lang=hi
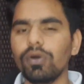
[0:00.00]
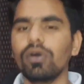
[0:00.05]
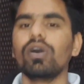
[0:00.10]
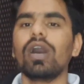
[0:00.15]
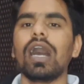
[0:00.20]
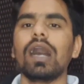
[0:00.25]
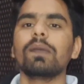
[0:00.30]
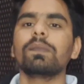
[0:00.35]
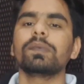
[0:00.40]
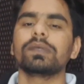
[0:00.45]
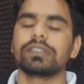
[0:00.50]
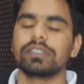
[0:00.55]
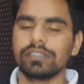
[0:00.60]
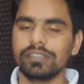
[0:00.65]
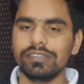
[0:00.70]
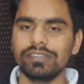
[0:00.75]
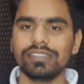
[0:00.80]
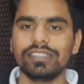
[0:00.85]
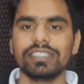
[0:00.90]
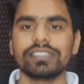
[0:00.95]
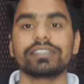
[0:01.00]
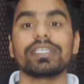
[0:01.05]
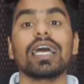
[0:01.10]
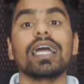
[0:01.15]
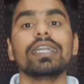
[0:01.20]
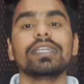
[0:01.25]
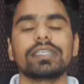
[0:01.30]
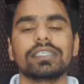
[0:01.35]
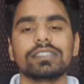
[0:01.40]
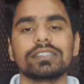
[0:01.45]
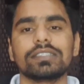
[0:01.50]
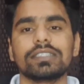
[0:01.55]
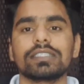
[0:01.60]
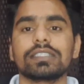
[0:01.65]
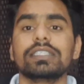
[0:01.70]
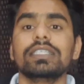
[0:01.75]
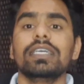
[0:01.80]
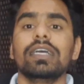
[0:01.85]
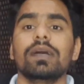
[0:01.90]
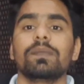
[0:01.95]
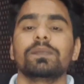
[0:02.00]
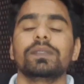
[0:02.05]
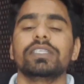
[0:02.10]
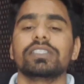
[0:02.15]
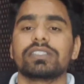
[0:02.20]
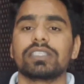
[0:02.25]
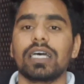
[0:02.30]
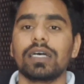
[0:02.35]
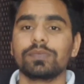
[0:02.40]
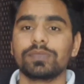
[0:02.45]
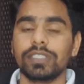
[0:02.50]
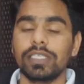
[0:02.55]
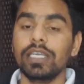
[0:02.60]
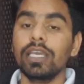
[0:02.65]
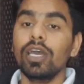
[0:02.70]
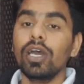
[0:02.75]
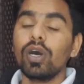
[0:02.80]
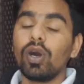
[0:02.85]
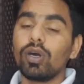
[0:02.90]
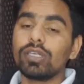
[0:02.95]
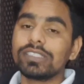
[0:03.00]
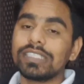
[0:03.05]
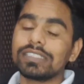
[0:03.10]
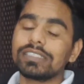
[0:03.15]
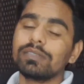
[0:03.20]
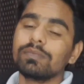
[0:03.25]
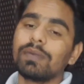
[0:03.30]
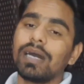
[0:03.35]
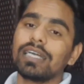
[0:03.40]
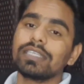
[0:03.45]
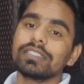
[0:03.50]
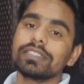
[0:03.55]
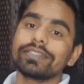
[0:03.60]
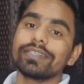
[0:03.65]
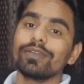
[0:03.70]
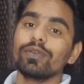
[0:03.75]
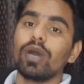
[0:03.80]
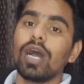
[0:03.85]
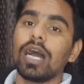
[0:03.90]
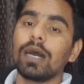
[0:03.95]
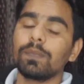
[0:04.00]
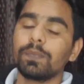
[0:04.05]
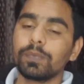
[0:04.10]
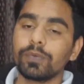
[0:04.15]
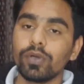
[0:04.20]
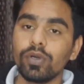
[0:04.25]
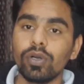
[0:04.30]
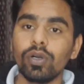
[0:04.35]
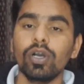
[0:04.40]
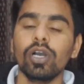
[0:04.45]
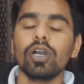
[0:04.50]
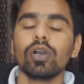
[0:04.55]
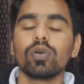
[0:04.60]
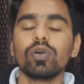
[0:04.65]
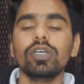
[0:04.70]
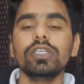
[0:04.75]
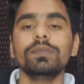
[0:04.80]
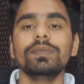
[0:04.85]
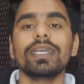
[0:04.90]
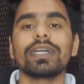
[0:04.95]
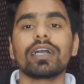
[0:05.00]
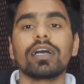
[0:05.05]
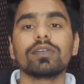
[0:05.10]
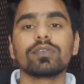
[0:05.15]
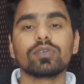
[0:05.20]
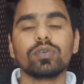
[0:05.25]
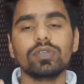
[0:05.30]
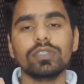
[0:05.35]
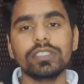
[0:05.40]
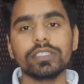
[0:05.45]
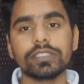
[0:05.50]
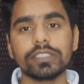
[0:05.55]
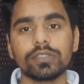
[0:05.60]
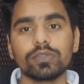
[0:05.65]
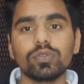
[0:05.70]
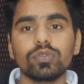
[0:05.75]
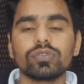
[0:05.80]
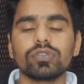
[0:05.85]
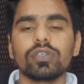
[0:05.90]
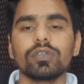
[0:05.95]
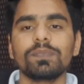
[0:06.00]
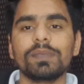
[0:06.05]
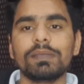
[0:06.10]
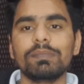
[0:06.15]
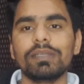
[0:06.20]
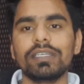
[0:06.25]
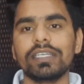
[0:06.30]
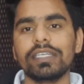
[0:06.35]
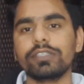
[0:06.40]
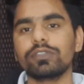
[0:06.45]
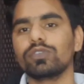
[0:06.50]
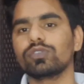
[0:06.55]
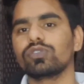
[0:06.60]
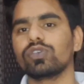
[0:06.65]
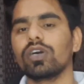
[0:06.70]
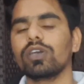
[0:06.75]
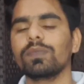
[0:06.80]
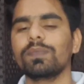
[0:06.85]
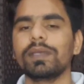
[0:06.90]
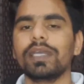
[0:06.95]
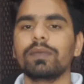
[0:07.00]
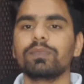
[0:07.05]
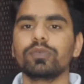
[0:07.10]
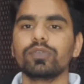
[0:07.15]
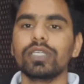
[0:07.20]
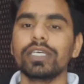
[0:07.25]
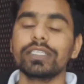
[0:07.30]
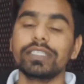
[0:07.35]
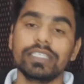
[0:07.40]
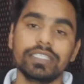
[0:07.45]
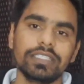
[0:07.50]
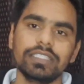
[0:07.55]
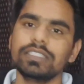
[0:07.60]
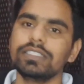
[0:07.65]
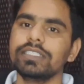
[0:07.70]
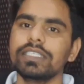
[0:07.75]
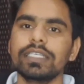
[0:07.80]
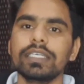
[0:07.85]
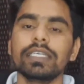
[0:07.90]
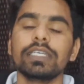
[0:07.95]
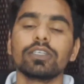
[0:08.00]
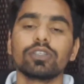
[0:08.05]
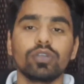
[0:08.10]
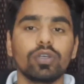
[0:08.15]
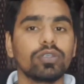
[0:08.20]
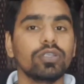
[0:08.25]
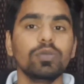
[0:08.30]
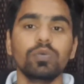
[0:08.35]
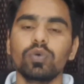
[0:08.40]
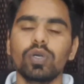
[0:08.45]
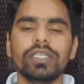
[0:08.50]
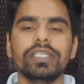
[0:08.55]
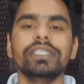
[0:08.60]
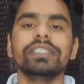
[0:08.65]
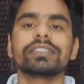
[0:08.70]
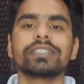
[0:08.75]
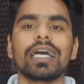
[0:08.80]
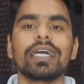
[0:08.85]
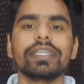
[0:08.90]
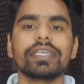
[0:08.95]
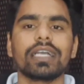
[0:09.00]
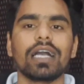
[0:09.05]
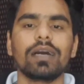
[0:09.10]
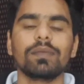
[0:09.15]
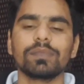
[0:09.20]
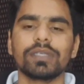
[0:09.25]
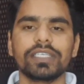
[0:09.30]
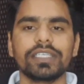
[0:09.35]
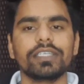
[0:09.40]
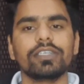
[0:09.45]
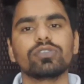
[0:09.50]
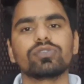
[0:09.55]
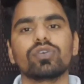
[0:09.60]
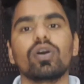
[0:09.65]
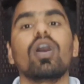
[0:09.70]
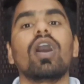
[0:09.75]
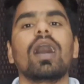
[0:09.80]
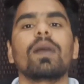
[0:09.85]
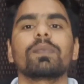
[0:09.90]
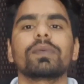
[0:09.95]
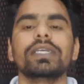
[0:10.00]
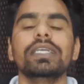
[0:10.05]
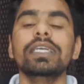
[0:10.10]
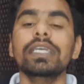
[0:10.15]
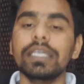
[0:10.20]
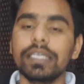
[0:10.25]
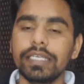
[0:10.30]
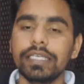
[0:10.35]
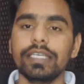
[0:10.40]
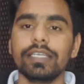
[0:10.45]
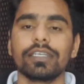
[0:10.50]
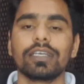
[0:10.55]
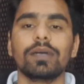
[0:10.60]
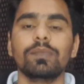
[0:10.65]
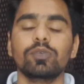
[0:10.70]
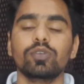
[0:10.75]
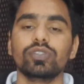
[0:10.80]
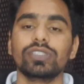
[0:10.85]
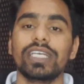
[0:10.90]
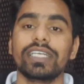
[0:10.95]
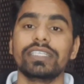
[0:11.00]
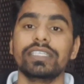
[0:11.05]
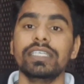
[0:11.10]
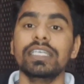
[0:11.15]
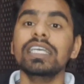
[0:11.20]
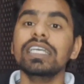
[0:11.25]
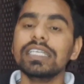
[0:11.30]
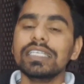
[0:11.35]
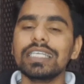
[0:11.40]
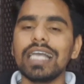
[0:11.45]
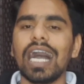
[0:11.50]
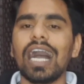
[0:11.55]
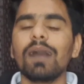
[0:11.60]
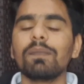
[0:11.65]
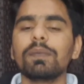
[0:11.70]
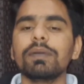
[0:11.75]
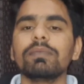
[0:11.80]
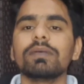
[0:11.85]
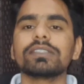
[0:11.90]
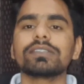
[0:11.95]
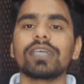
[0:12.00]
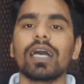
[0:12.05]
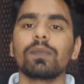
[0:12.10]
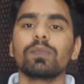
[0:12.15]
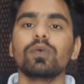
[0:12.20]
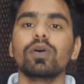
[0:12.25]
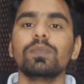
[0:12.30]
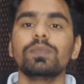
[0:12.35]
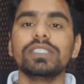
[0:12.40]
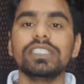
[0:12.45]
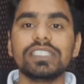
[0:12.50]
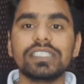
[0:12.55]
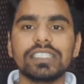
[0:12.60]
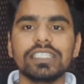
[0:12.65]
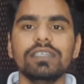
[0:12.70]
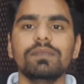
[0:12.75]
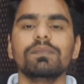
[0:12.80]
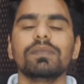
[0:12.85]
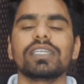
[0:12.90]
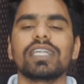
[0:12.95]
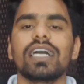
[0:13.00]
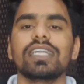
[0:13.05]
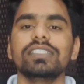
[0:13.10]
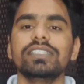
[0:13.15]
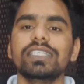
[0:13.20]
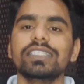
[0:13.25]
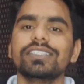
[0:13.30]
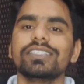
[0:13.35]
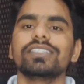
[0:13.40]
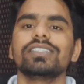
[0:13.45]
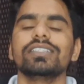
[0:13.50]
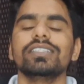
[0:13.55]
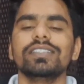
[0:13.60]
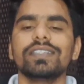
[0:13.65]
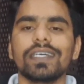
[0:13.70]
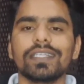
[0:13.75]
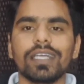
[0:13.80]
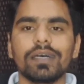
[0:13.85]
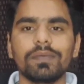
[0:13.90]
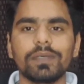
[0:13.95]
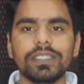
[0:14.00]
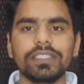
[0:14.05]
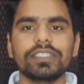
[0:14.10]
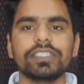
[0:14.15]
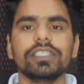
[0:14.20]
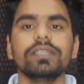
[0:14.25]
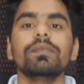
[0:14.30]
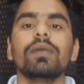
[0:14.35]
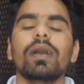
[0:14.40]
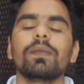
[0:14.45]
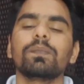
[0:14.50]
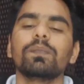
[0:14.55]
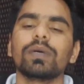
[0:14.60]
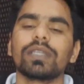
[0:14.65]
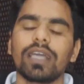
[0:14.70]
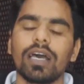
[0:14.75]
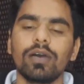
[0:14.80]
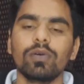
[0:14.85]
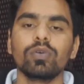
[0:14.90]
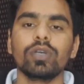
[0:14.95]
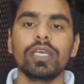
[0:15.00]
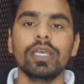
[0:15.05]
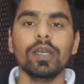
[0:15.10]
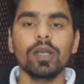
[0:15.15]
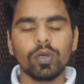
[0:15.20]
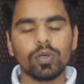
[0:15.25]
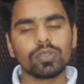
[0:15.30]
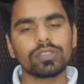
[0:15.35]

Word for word: वो आप डिसाइड कर सकते हैं अपने हिसाब से और जैसे मान के चलो आपको कोई भी अकाउंट खोलने से दो सौ रुपए मिल रहे हैं तो सौ रुपये आप उन्हें दे दीजिए क्योंकि वही सारे काम करेंगे सौ आपकी इनकम हो जाएगी यहाँ पे बस आपको अपनी टीम बनानी है जितनी ज़्यादा बड़ी टीम आप बनाओगे